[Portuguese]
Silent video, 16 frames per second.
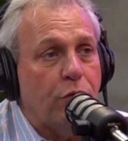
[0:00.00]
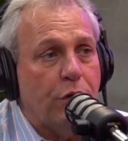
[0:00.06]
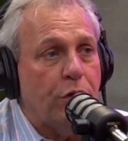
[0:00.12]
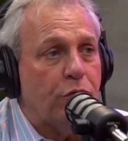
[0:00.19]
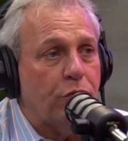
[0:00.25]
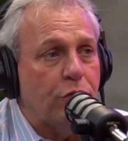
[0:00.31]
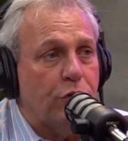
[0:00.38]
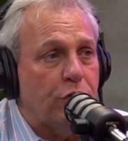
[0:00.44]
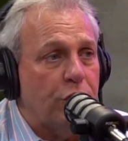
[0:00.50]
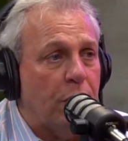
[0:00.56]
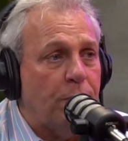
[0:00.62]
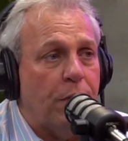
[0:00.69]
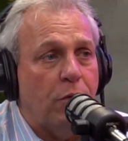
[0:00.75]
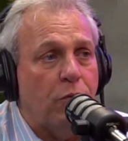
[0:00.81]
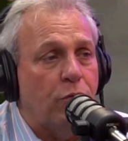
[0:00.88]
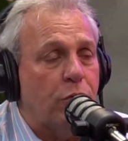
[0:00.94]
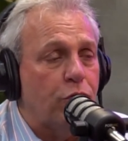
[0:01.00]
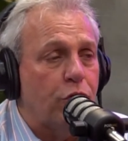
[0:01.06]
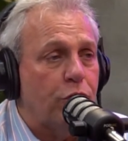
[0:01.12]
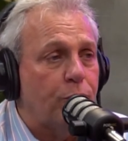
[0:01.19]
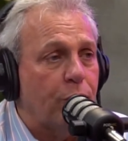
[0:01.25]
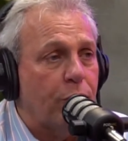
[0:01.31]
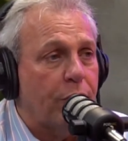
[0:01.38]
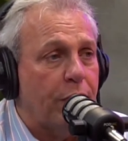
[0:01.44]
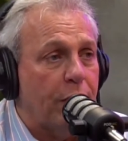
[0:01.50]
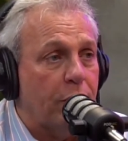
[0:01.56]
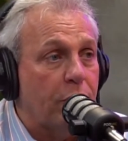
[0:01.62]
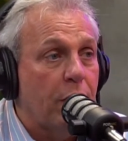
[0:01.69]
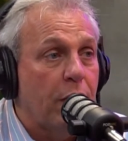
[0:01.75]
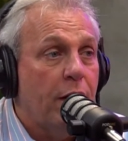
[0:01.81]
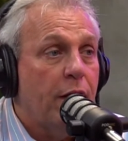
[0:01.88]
o risco de gêmeo é 1 ou 2%.